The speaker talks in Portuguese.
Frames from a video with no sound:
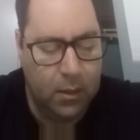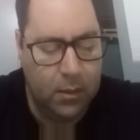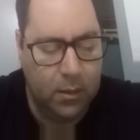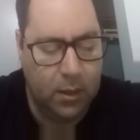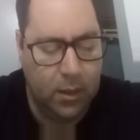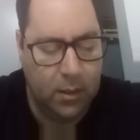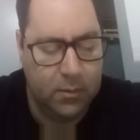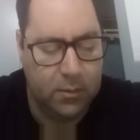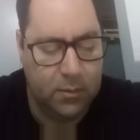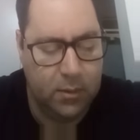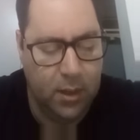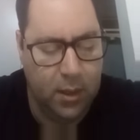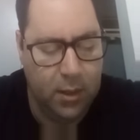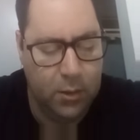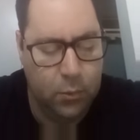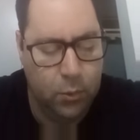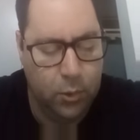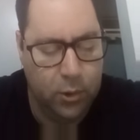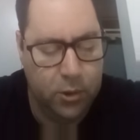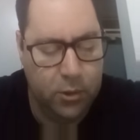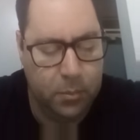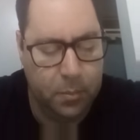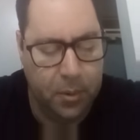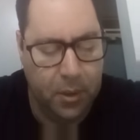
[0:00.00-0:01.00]
Nascer do
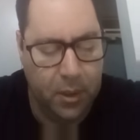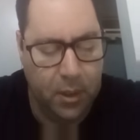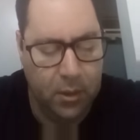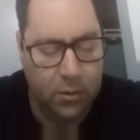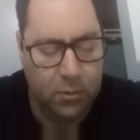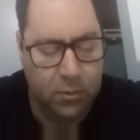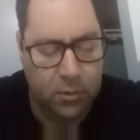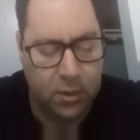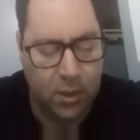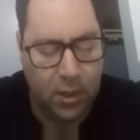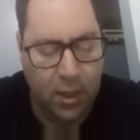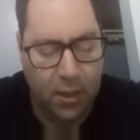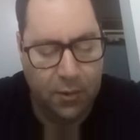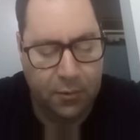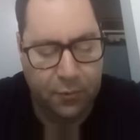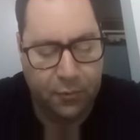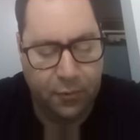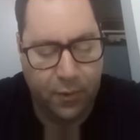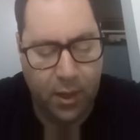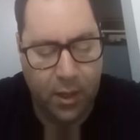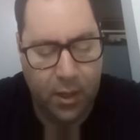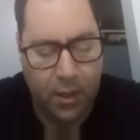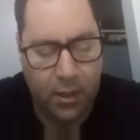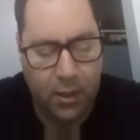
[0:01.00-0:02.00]
Espírito se
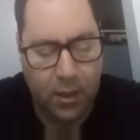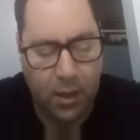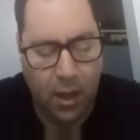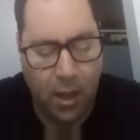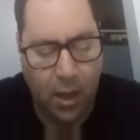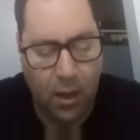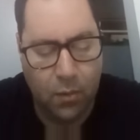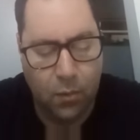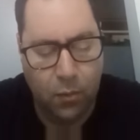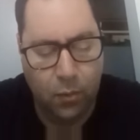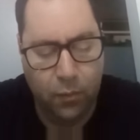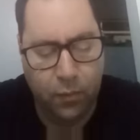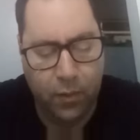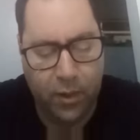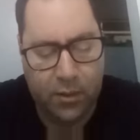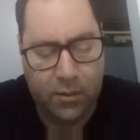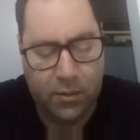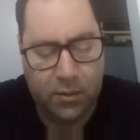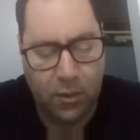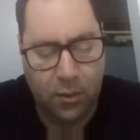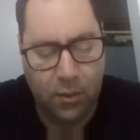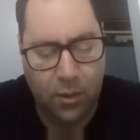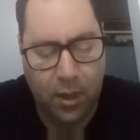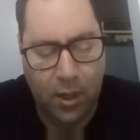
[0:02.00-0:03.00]
refere à
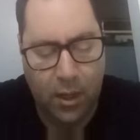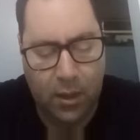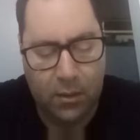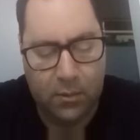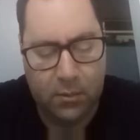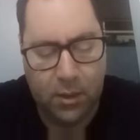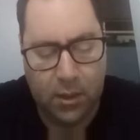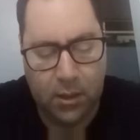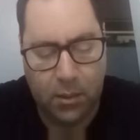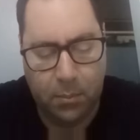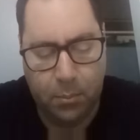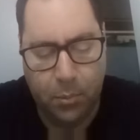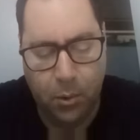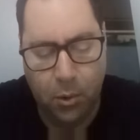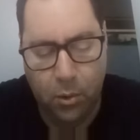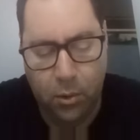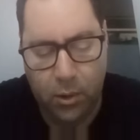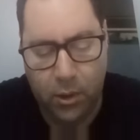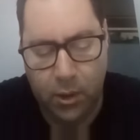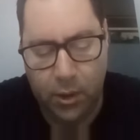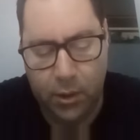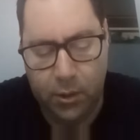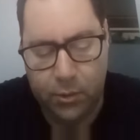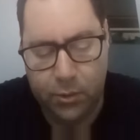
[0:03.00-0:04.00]
conversão realizada por
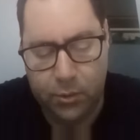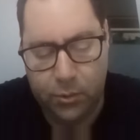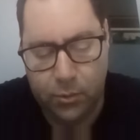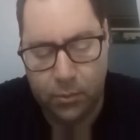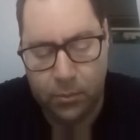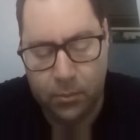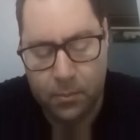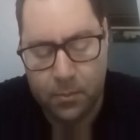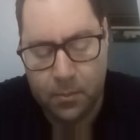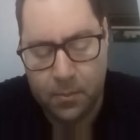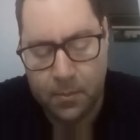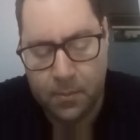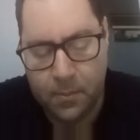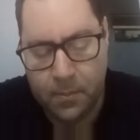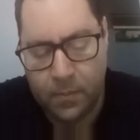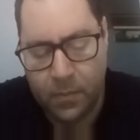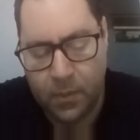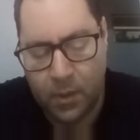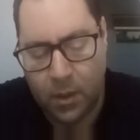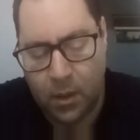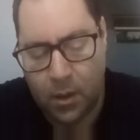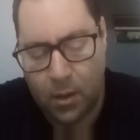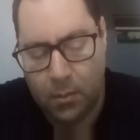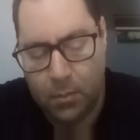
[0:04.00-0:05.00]
Cristo
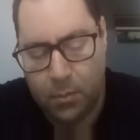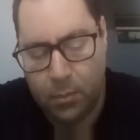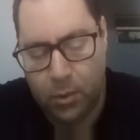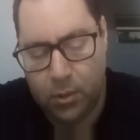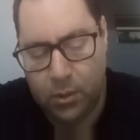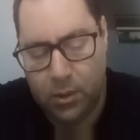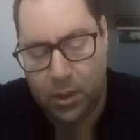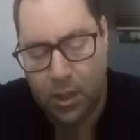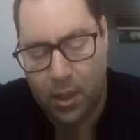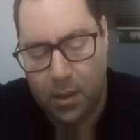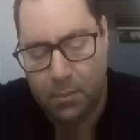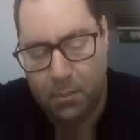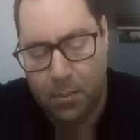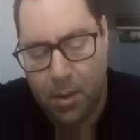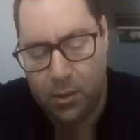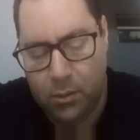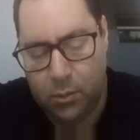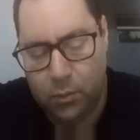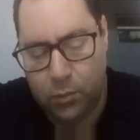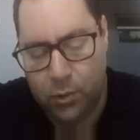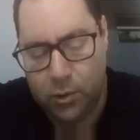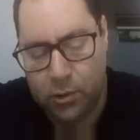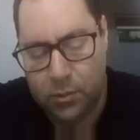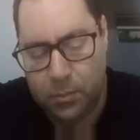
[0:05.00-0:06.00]
por intermédio
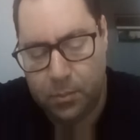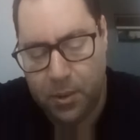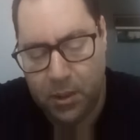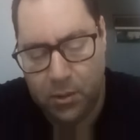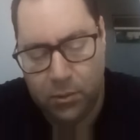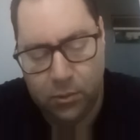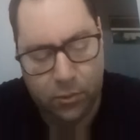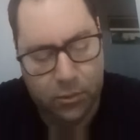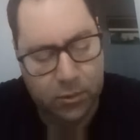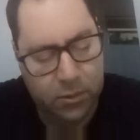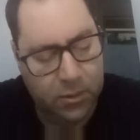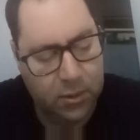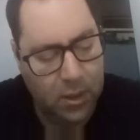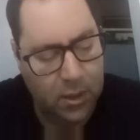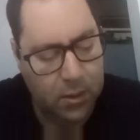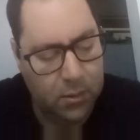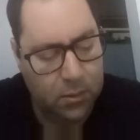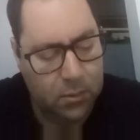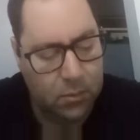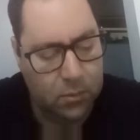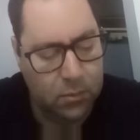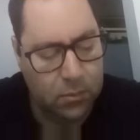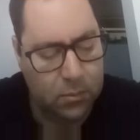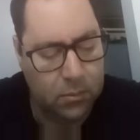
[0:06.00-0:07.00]
do Espírito
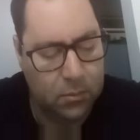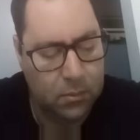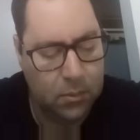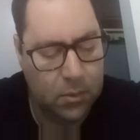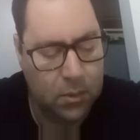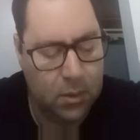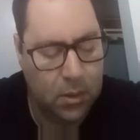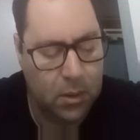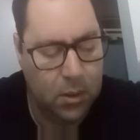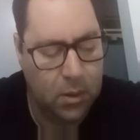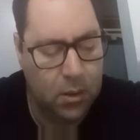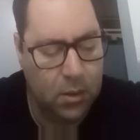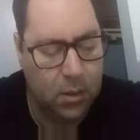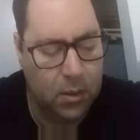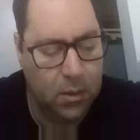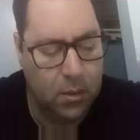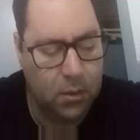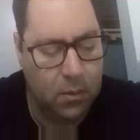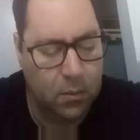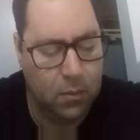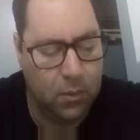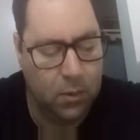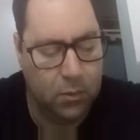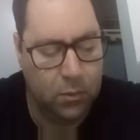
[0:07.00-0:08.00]
Santo,
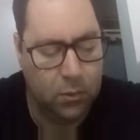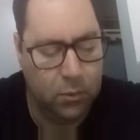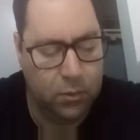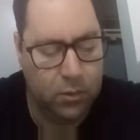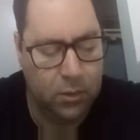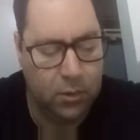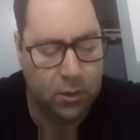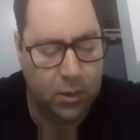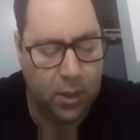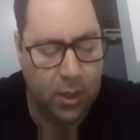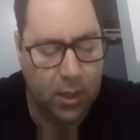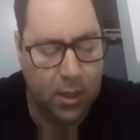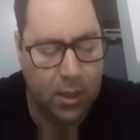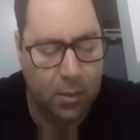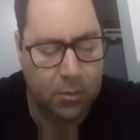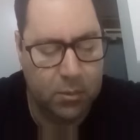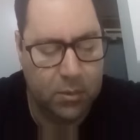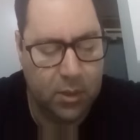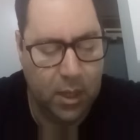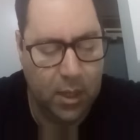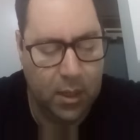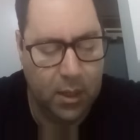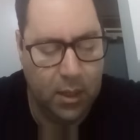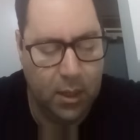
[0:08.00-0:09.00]
quando nos
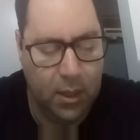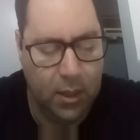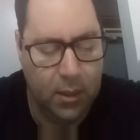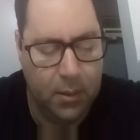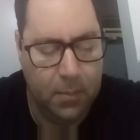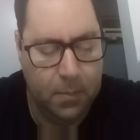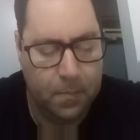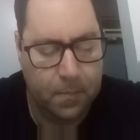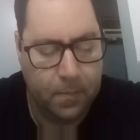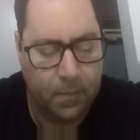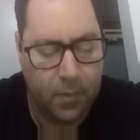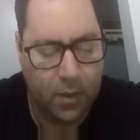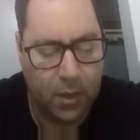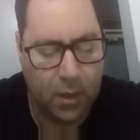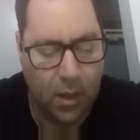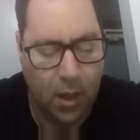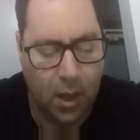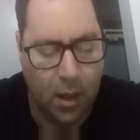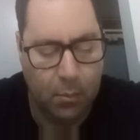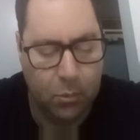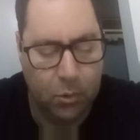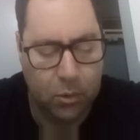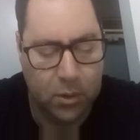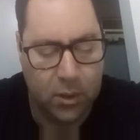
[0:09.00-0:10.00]
entregamos a Ele,
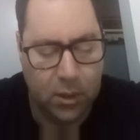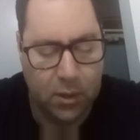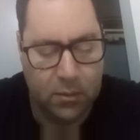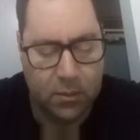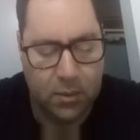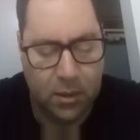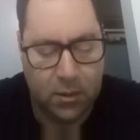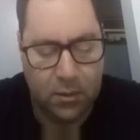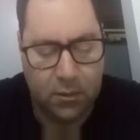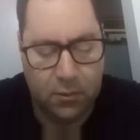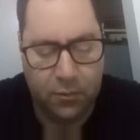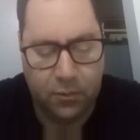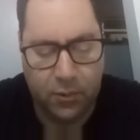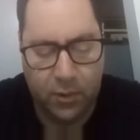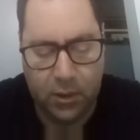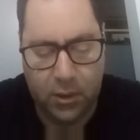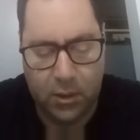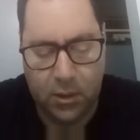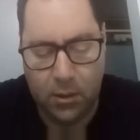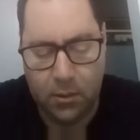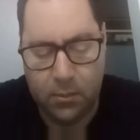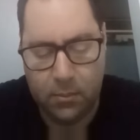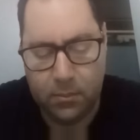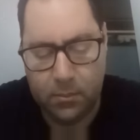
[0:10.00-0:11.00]
a mudança de
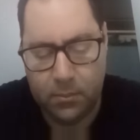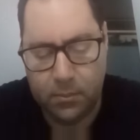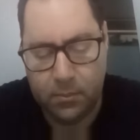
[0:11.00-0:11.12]
vida.